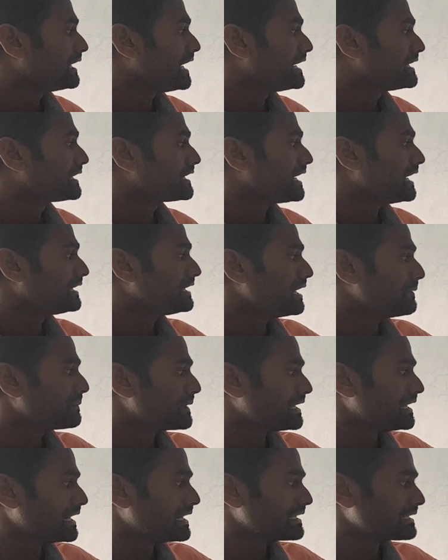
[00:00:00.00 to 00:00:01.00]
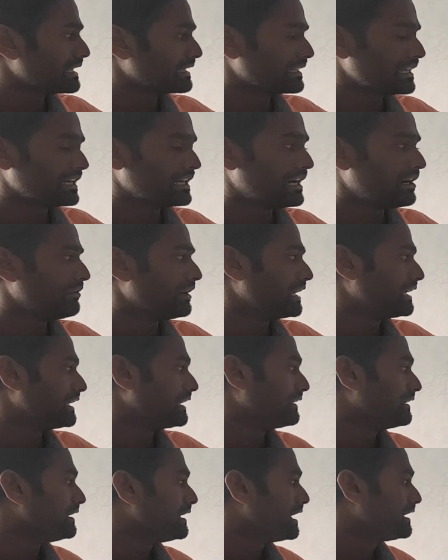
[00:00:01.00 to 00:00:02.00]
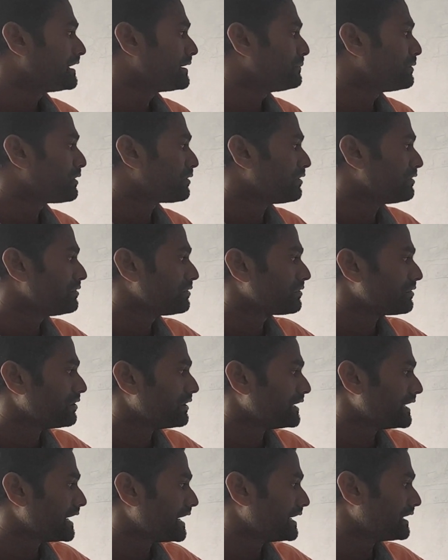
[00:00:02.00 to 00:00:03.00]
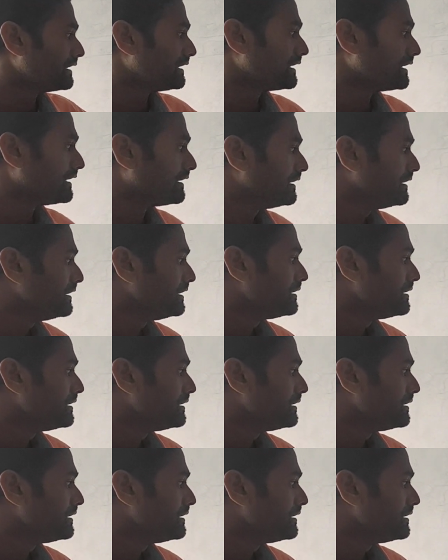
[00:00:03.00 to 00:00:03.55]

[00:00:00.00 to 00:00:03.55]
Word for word: దానికి అదే ప్రధాన సంఖ్య కావాలి అంటే ఇప్పుడు రెండుకు రెండే అయింది